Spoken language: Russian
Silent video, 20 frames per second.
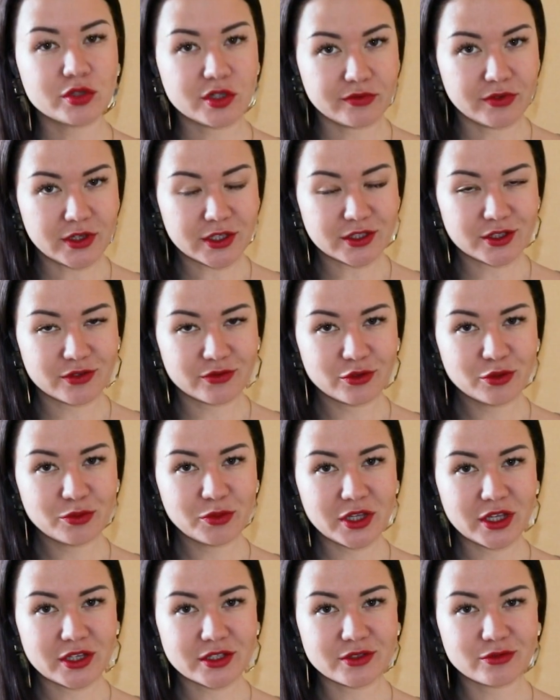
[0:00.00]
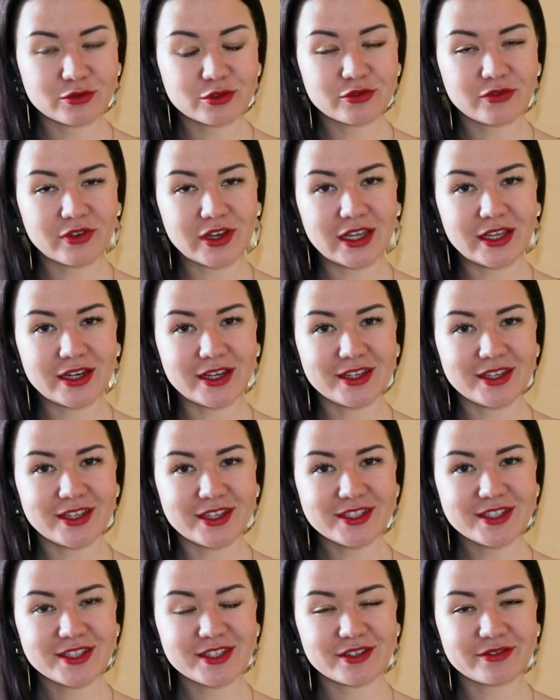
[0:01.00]
Приветствую, меня зовут Валерия
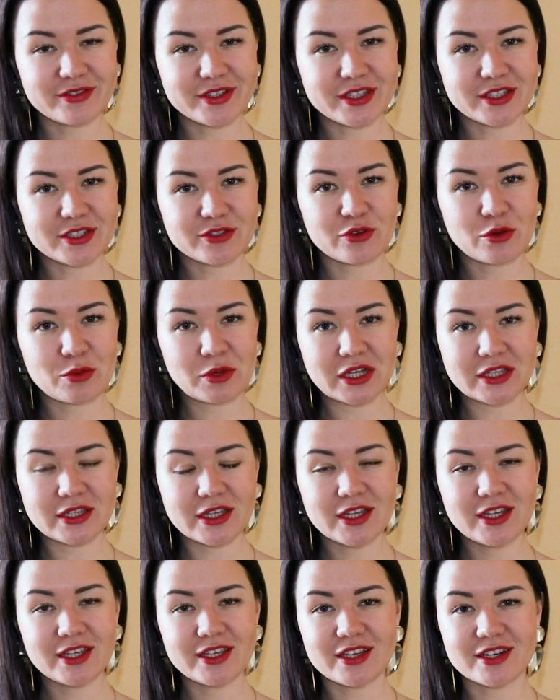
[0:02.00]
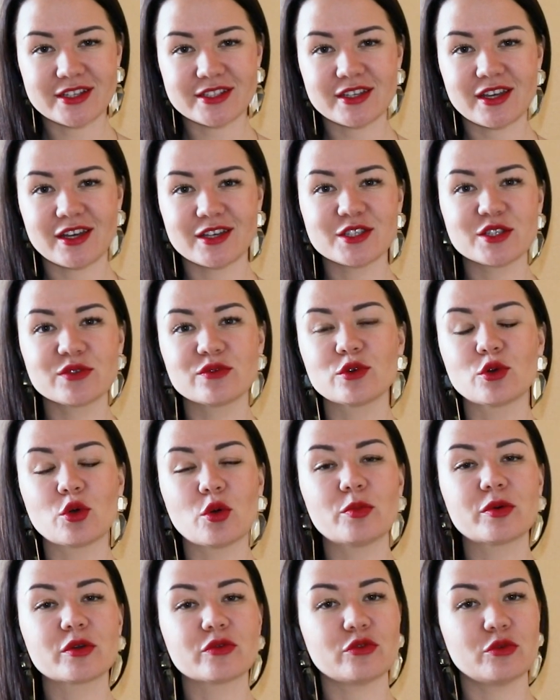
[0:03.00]
Нестерова и на своем канале я рассказываю
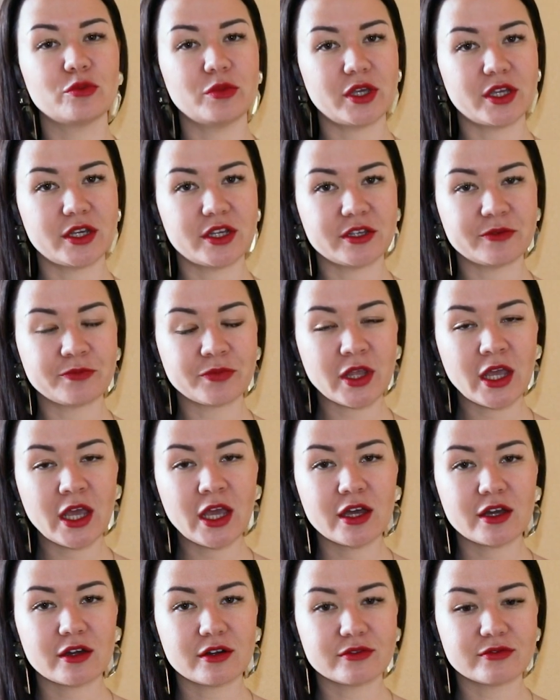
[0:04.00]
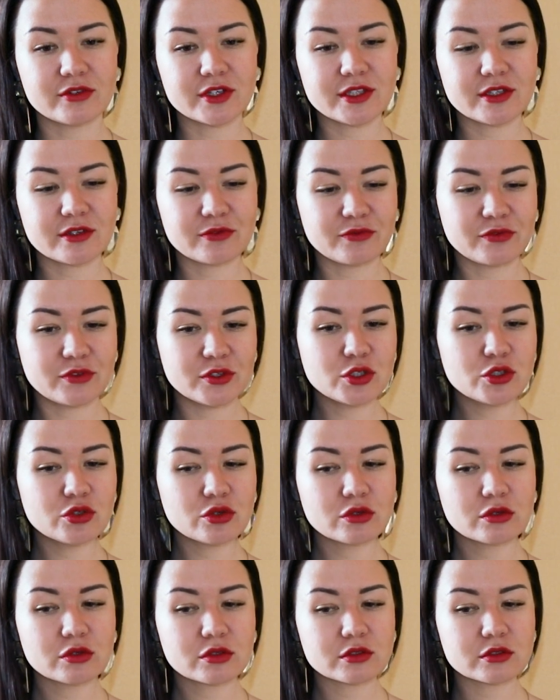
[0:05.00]
о парфюмерии. А в этом
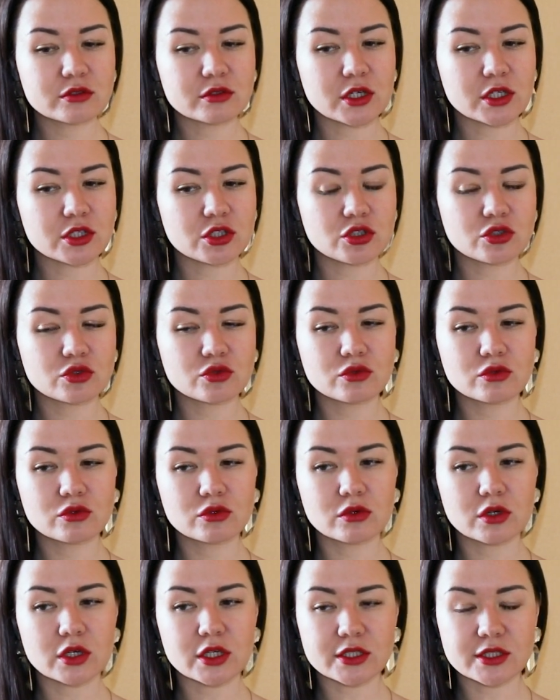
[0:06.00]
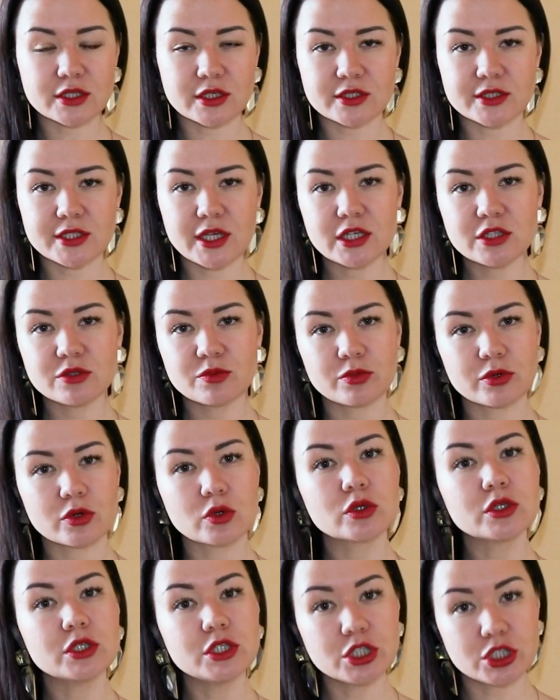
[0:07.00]
видео э, хочу рассказать
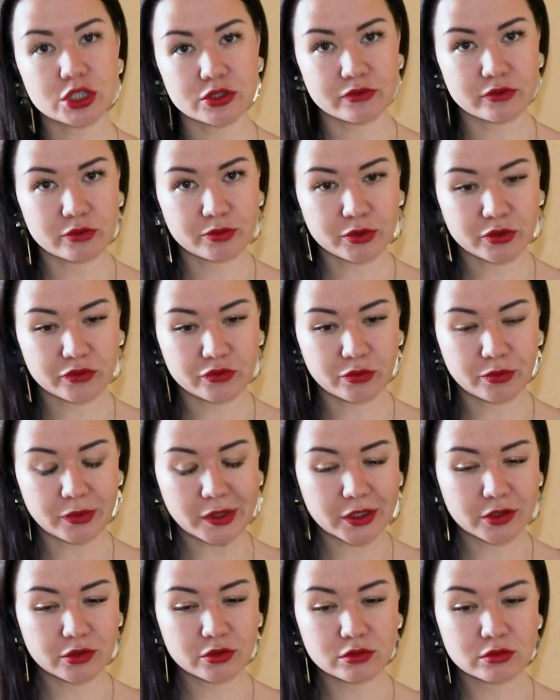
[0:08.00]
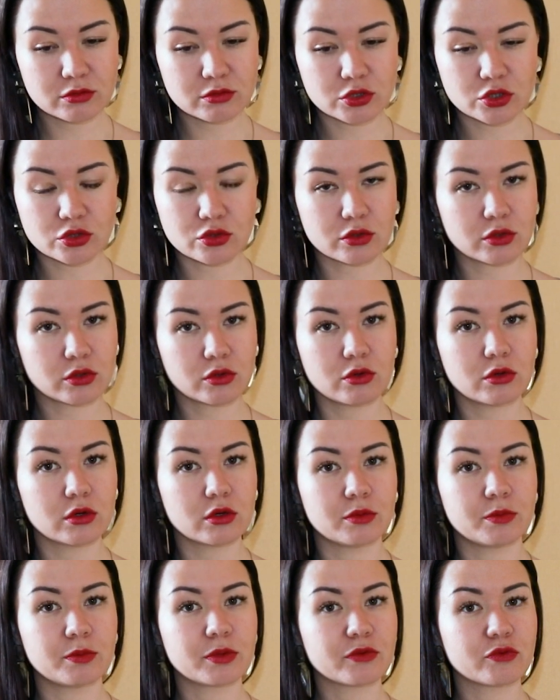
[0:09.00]
про нишевую парфюмерию, что
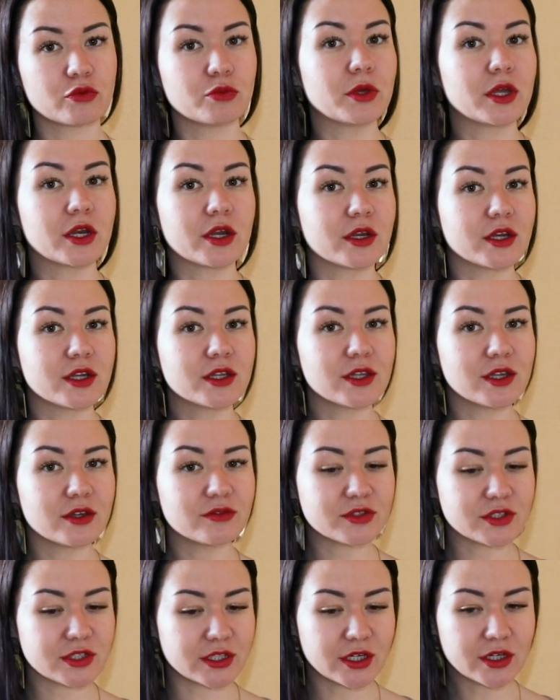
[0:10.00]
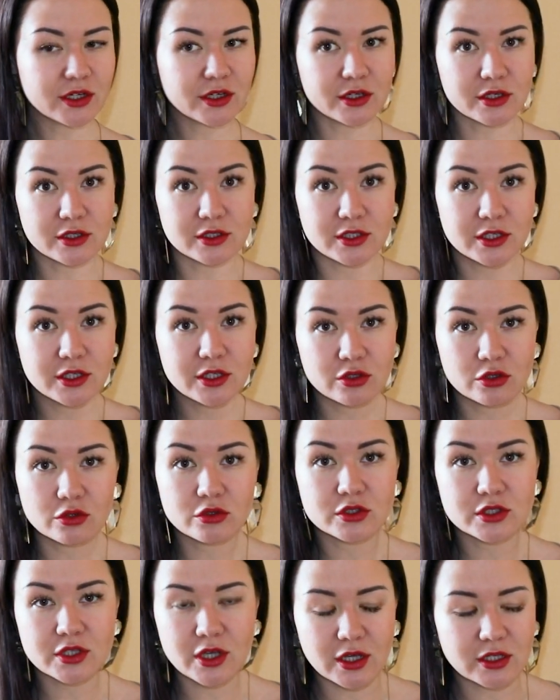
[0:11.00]
такое парфюмерия не для всех и где
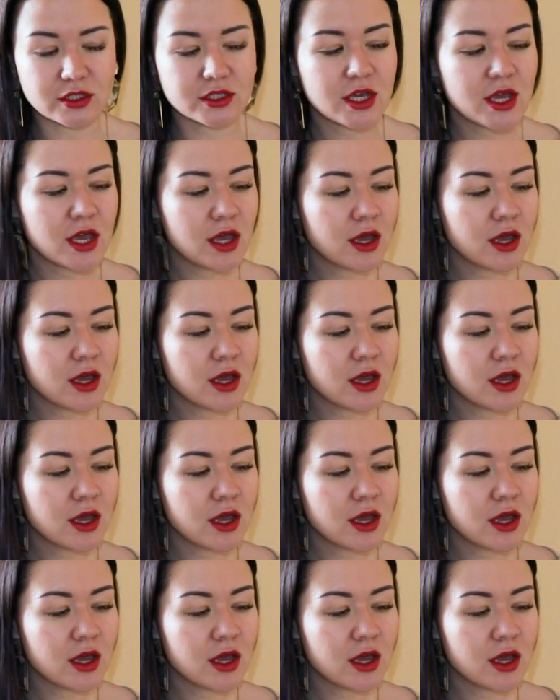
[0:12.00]
ее искать.